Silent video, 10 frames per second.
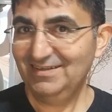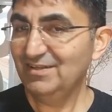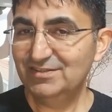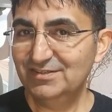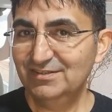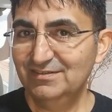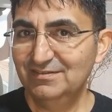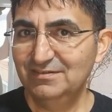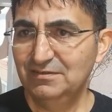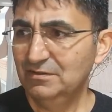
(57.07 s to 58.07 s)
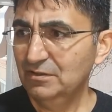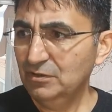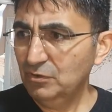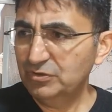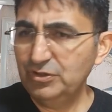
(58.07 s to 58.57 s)
Nasıl?
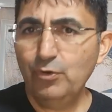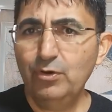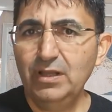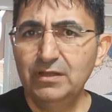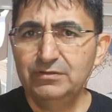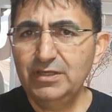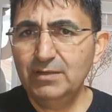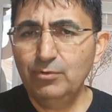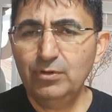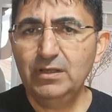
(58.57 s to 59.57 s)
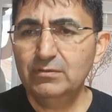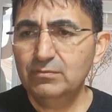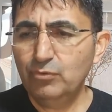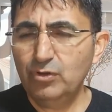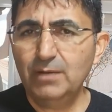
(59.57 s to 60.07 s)
Niye öyle? Niye böyle?
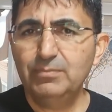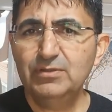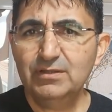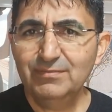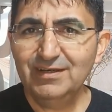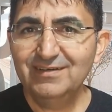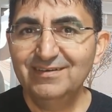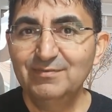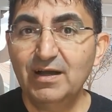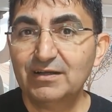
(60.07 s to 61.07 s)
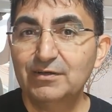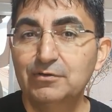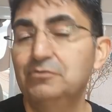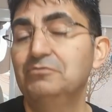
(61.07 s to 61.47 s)
Böyle yapılır mı? Bak